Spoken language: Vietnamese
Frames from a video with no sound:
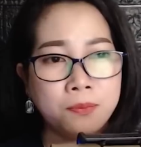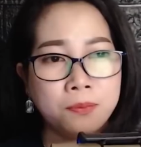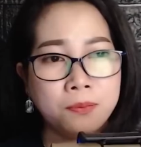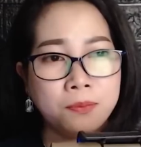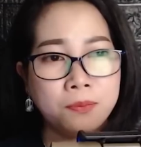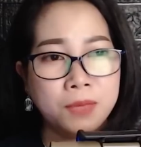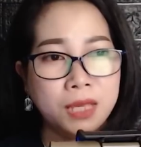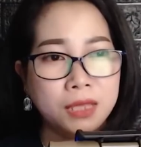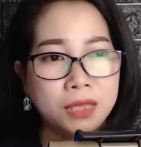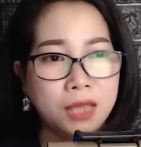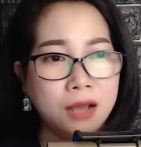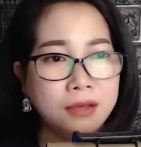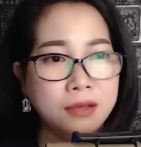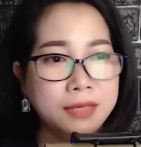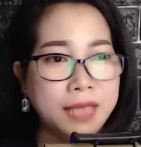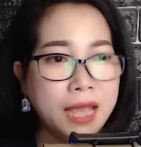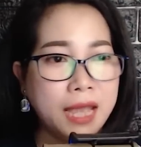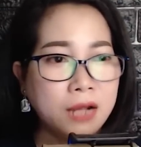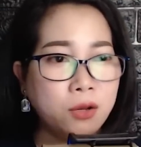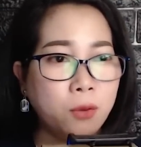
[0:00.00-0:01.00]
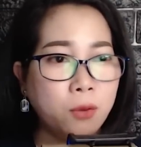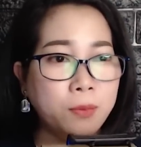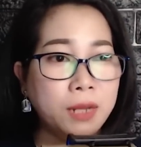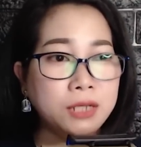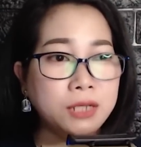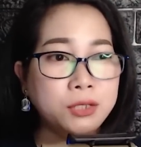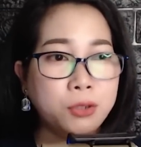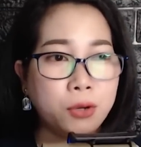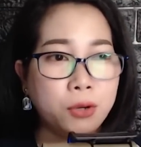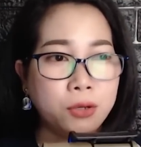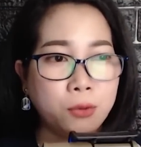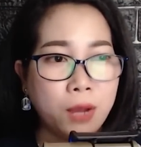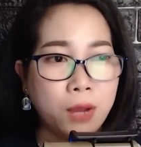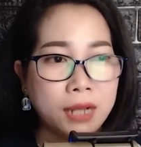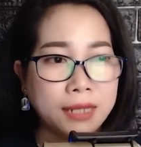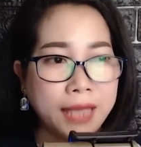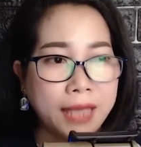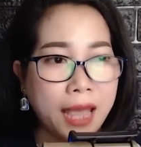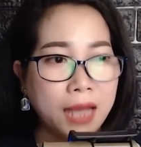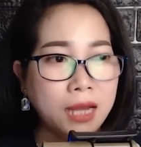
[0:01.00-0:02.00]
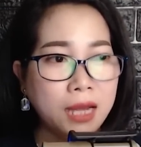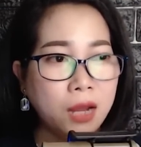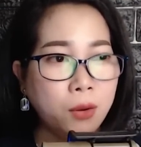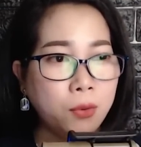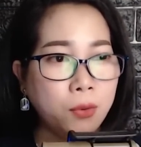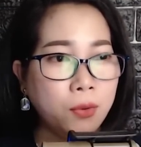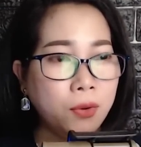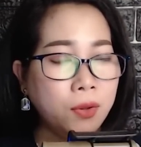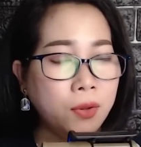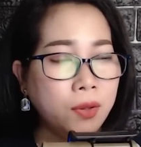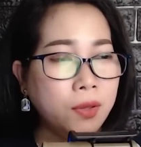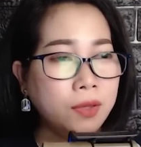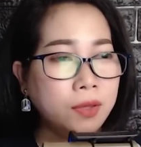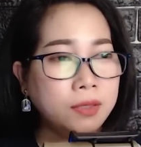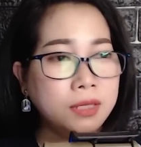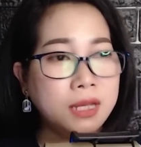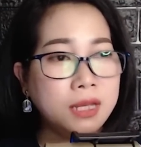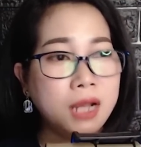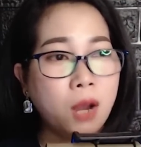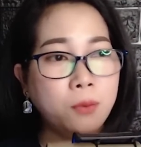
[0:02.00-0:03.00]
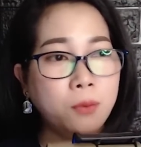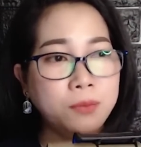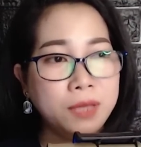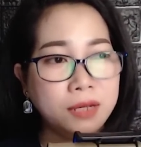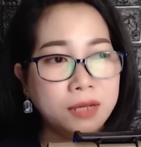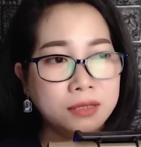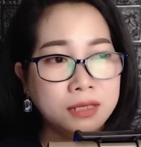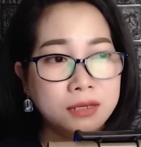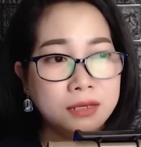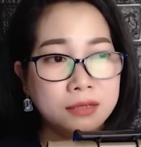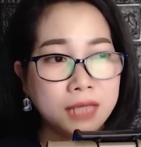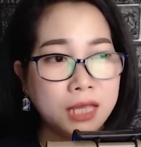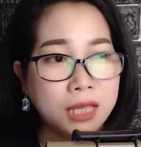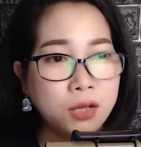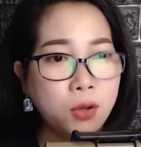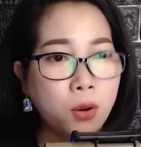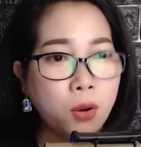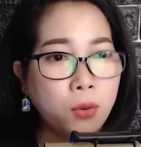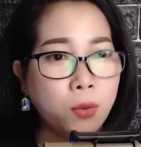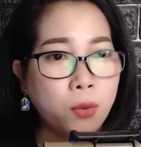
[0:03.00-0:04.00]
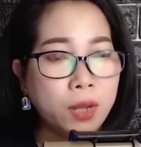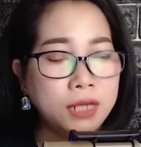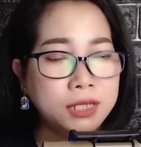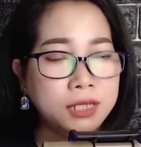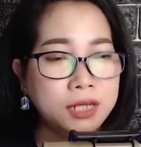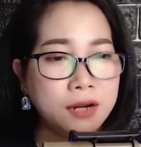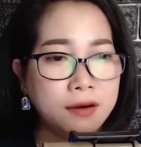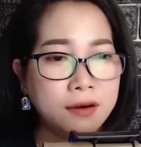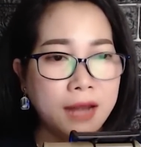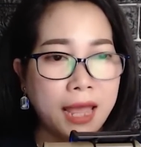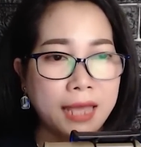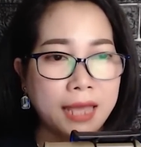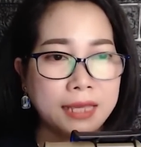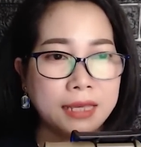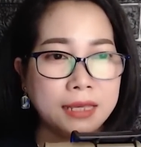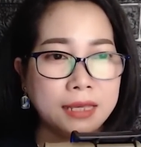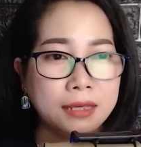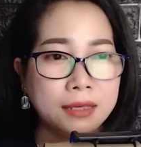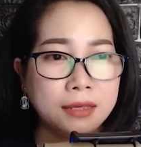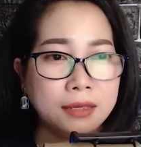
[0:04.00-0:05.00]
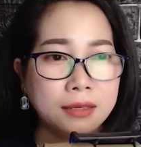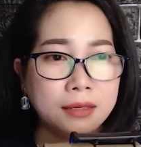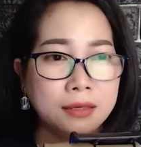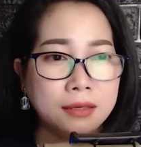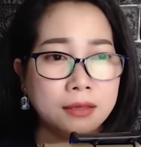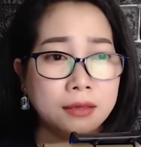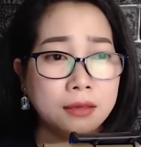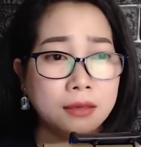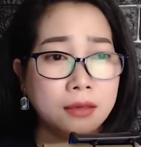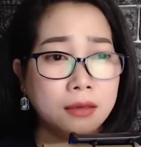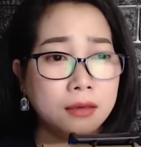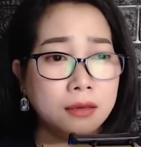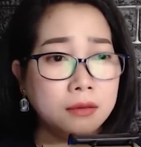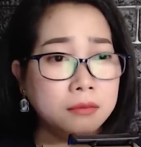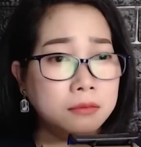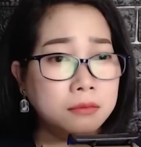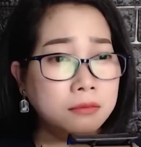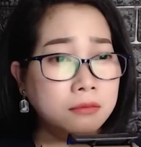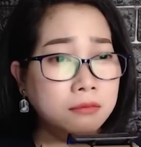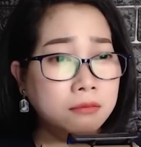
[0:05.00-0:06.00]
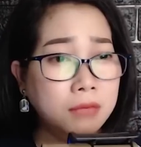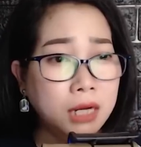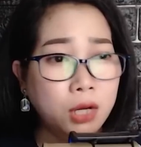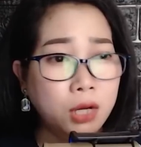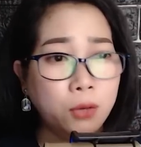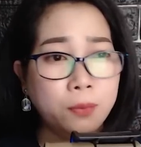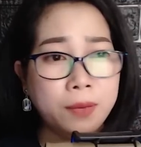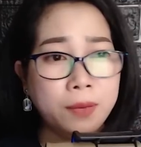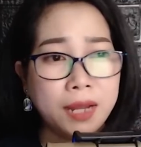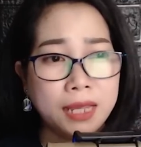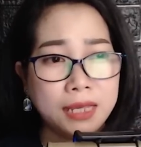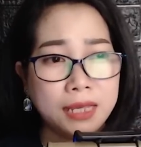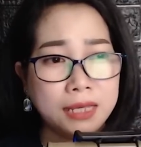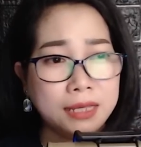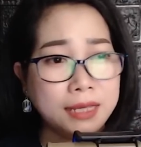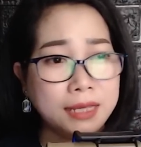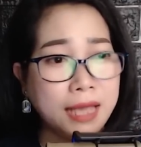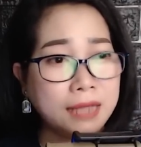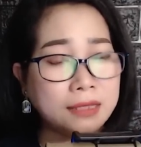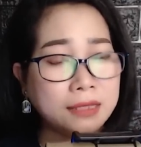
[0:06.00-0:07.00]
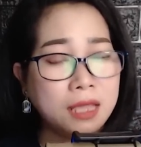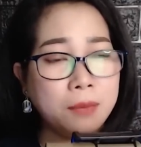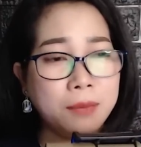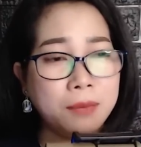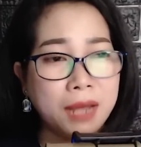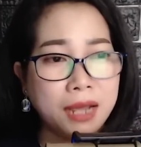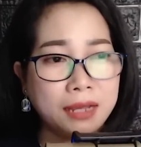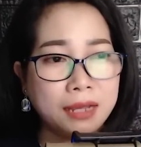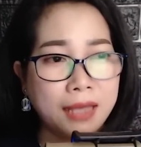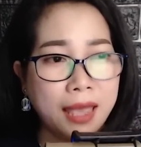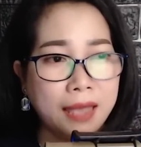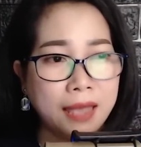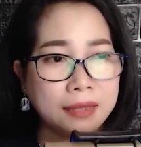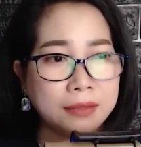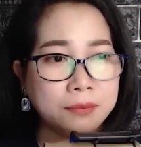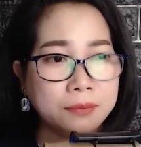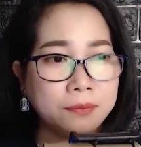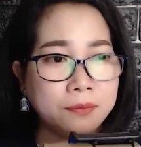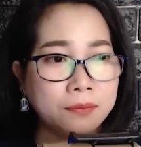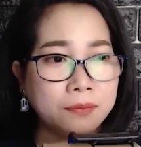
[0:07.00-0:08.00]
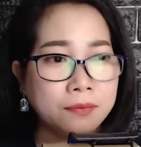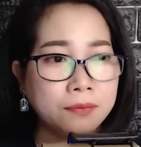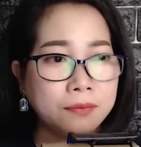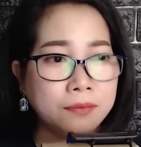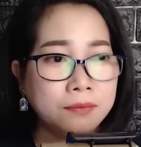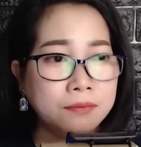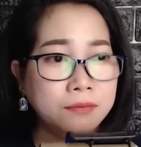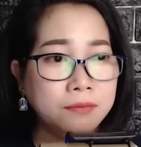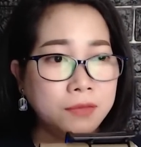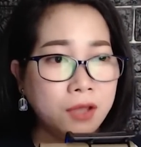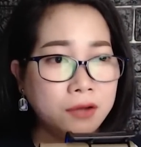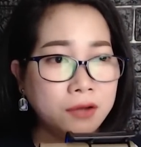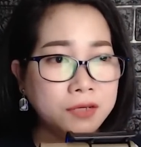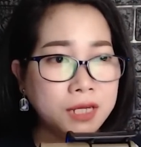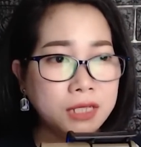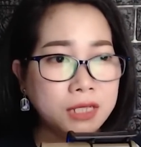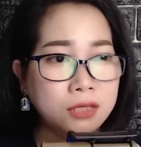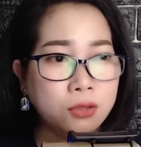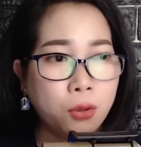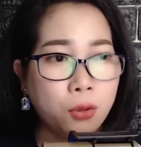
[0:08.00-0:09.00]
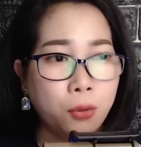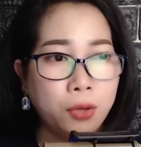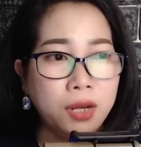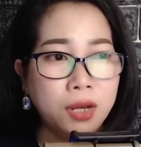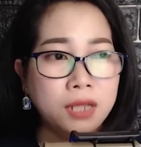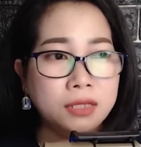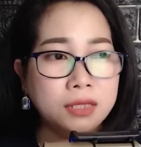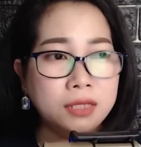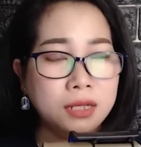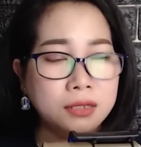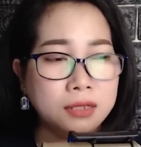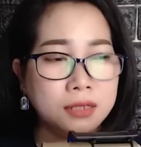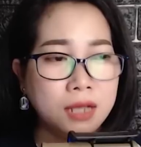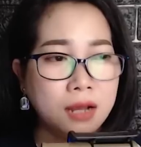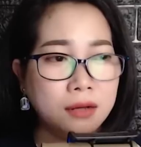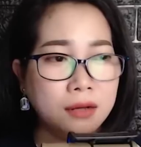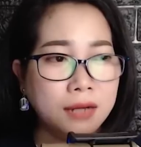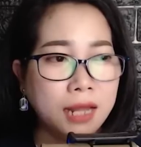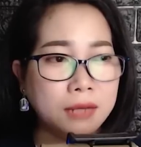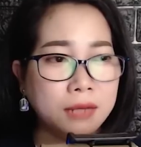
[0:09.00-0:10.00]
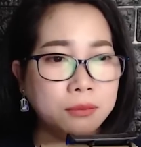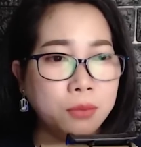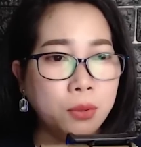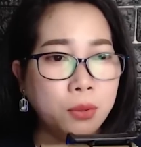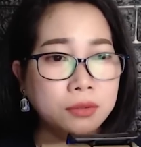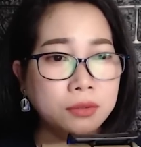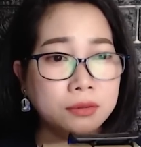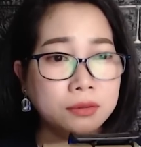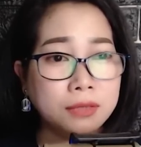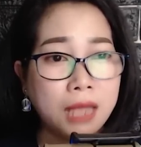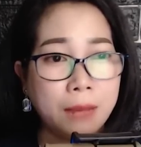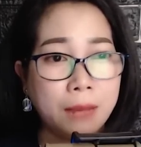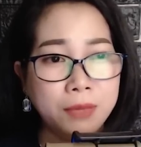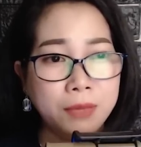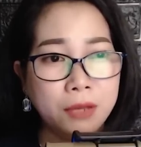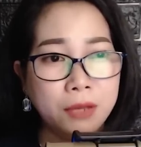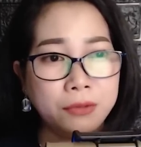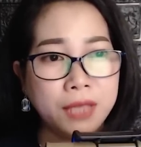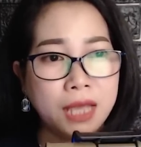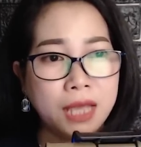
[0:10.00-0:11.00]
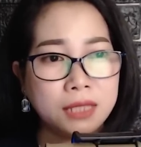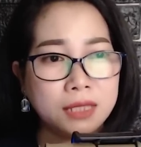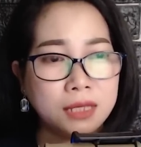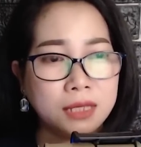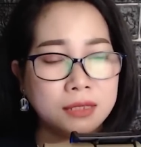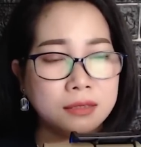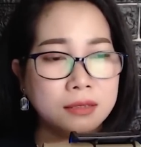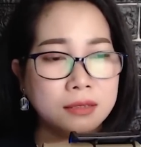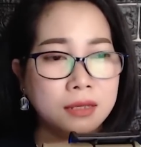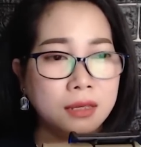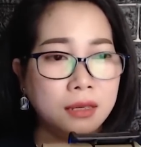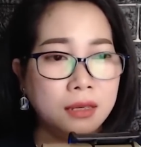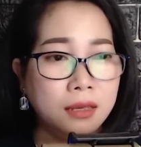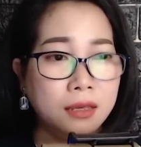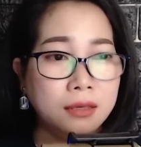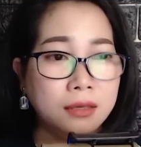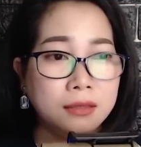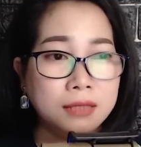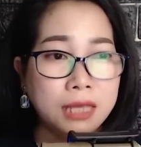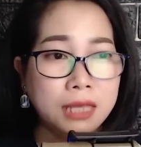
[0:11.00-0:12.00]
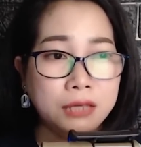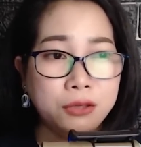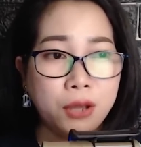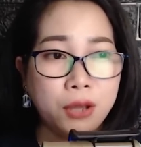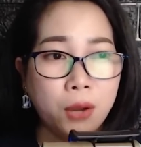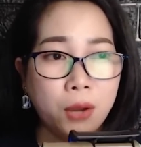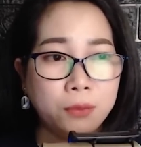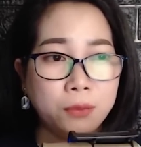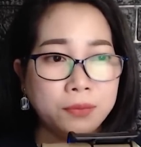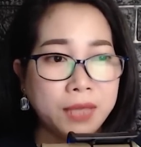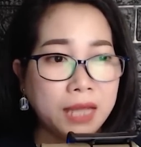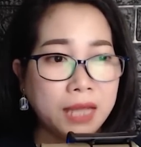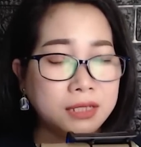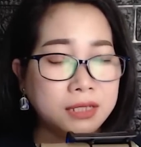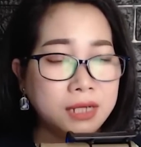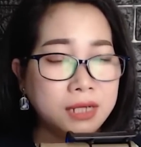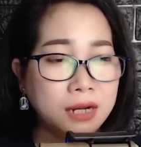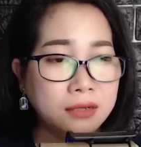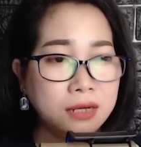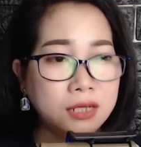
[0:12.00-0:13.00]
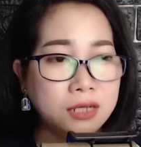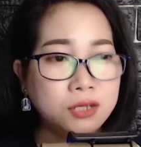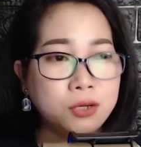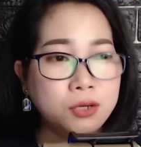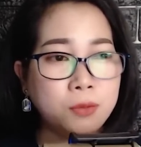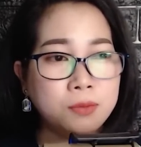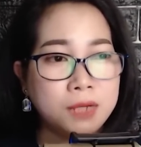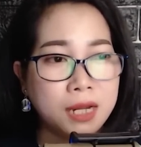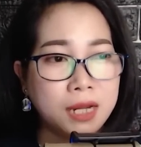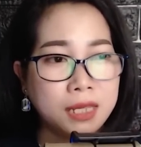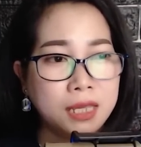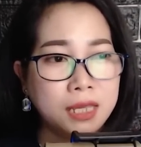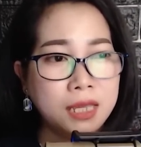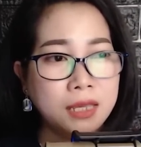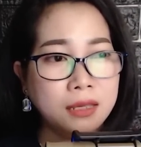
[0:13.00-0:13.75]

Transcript: Vì thời gian cũng đã trôi qua khá lâu, nhưng ông vẫn chưa thấy cô quay trở lại. Mưa lúc này càng thêm nặng hạt, gió rít thổi lên từng cơn lạnh buốt thấm vào da thịt, khiến cho ông càng trở nên run rẩy.